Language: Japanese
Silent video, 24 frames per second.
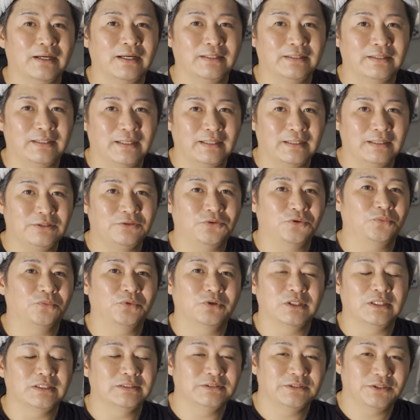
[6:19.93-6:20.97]
えたらいいと思
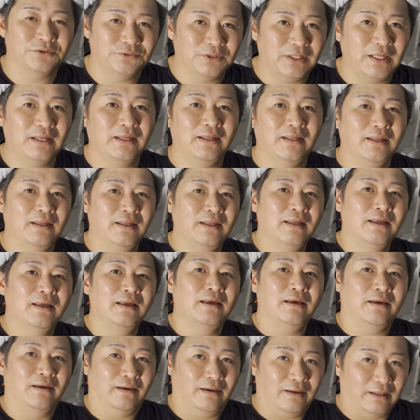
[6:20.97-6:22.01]
うんですけどね
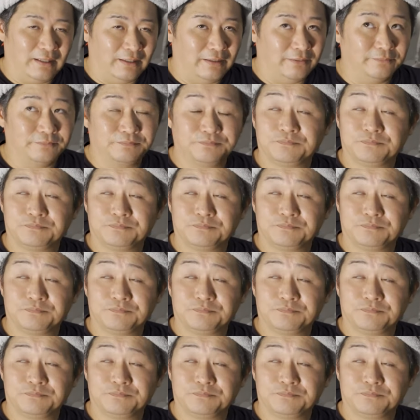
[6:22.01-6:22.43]
はい。